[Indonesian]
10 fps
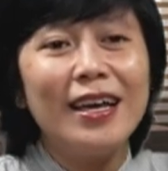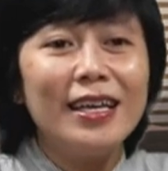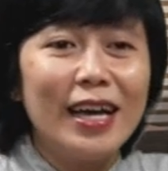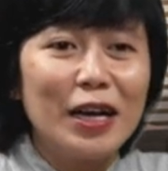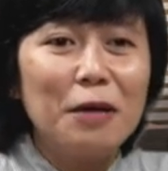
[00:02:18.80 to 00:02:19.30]

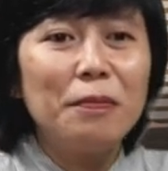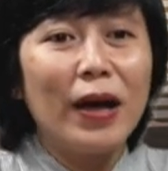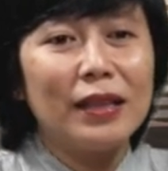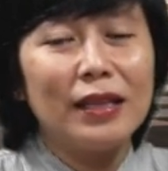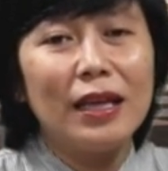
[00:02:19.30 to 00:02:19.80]
Yang
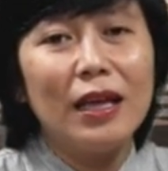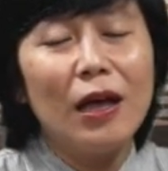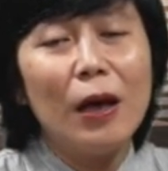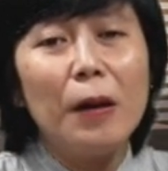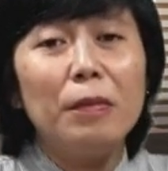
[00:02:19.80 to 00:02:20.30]
keempat,
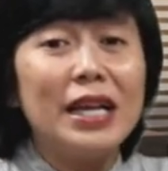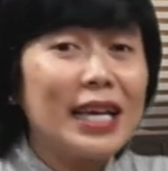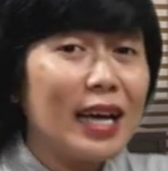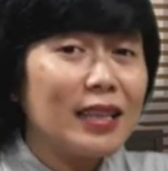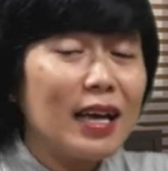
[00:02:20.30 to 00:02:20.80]

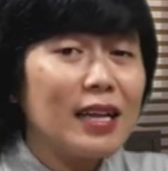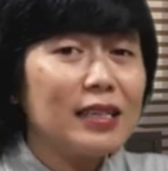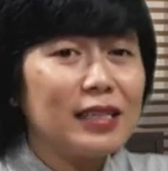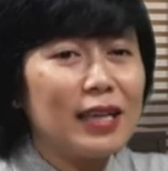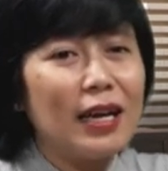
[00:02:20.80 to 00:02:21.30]
meningkatkan
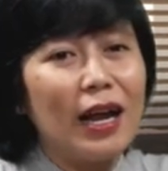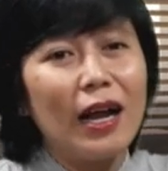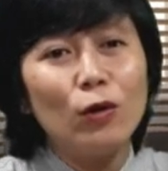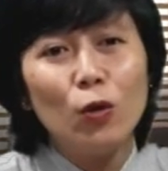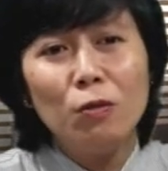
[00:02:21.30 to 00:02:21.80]

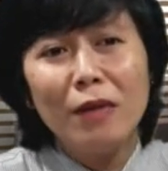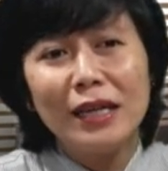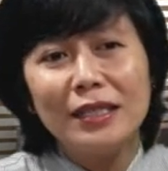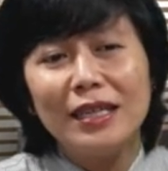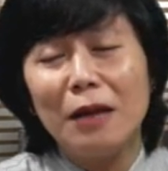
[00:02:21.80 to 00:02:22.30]
kesadaran
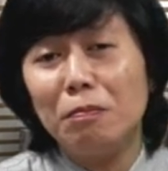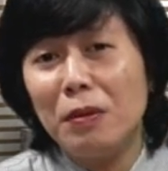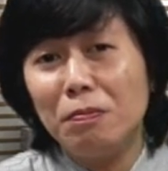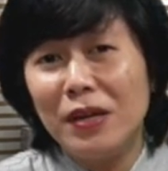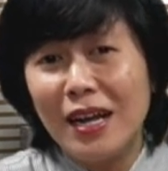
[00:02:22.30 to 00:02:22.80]
umat dan
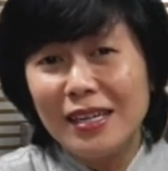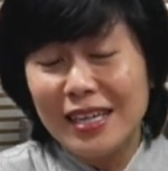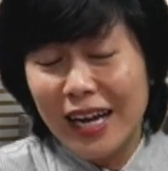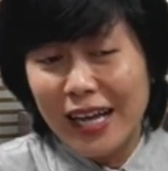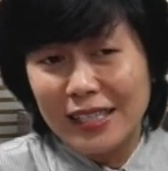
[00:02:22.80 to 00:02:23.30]
pimpinan
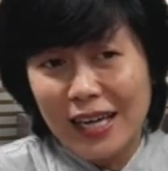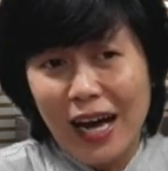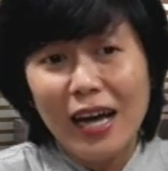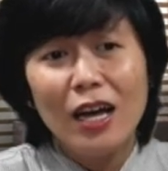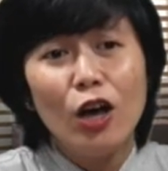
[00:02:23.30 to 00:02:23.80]

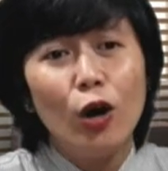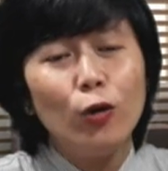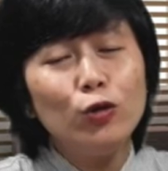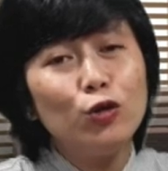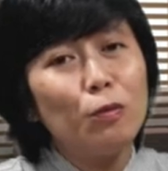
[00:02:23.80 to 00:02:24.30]
gereja
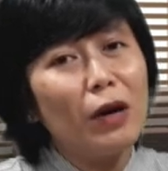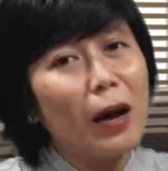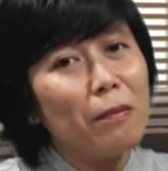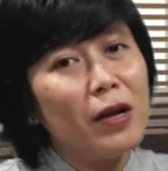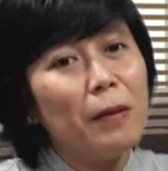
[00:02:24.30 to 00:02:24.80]
untuk
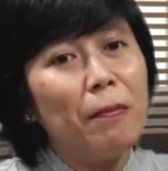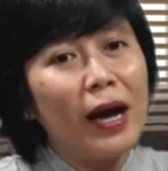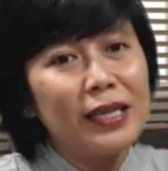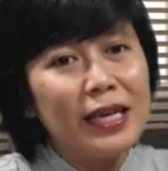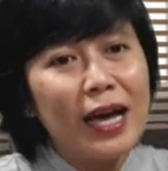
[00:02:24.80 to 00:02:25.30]
mengambil
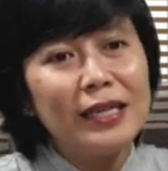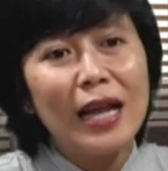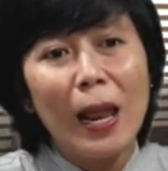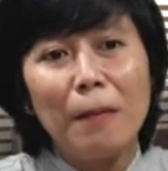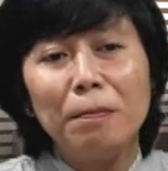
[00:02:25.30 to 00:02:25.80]
bagian
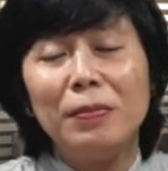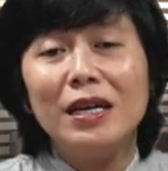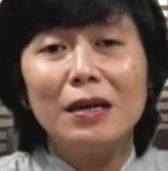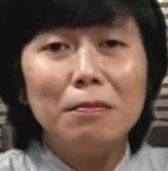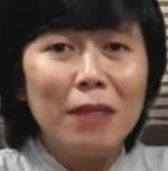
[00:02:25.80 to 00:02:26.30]
dalam
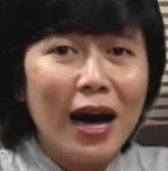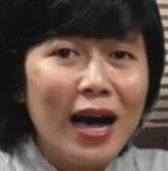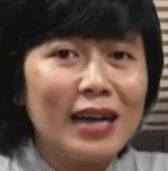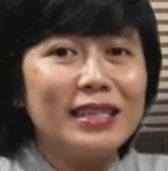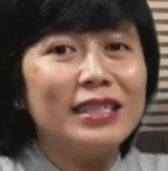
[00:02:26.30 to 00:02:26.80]

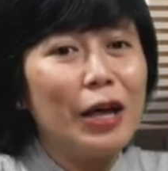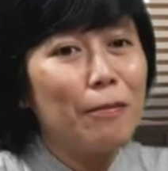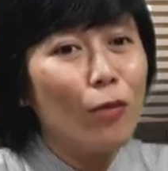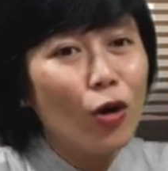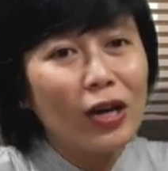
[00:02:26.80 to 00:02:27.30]
pengembangan
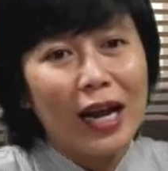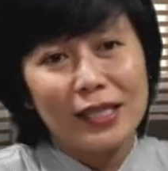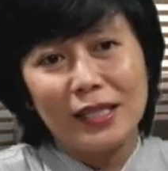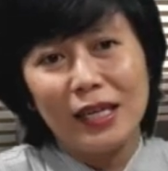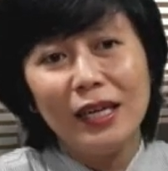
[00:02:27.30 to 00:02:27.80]

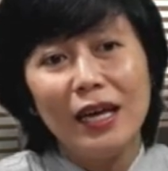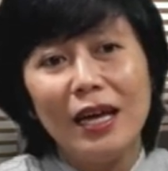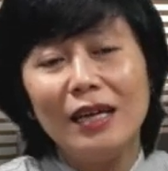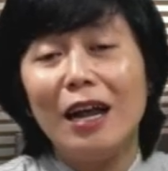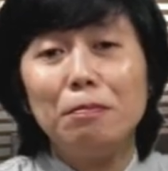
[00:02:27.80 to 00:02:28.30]
demokrasi
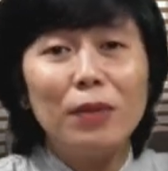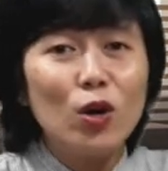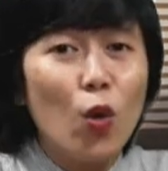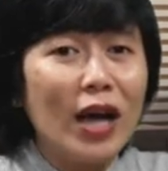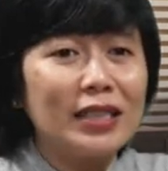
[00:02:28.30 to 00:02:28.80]
dan
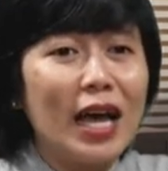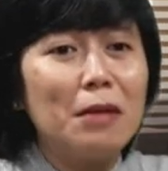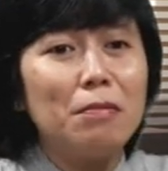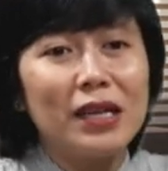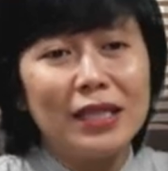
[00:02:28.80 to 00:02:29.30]

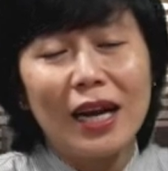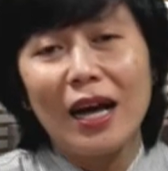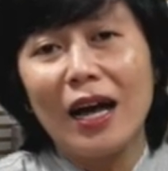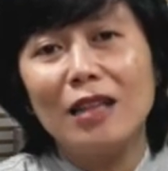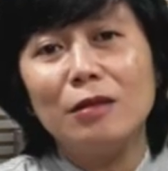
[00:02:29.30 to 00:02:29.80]
penguatan
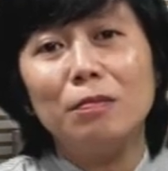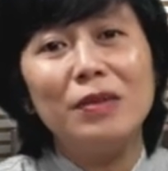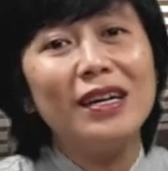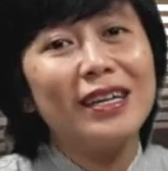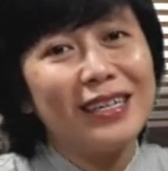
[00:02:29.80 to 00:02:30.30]
masyarakat
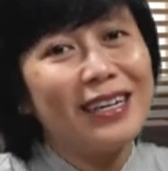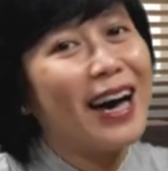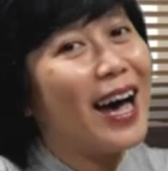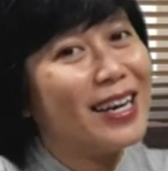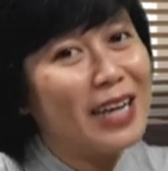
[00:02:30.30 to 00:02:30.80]

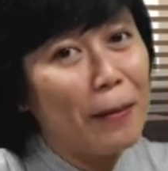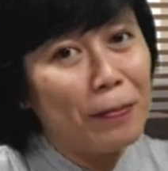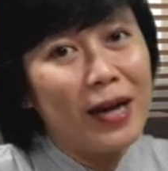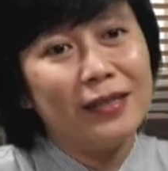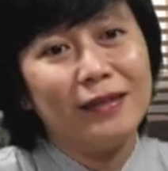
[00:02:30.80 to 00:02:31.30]

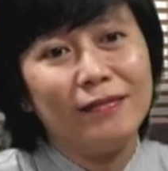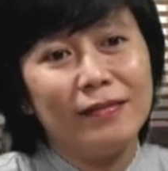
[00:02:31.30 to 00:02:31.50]
berkeadaban.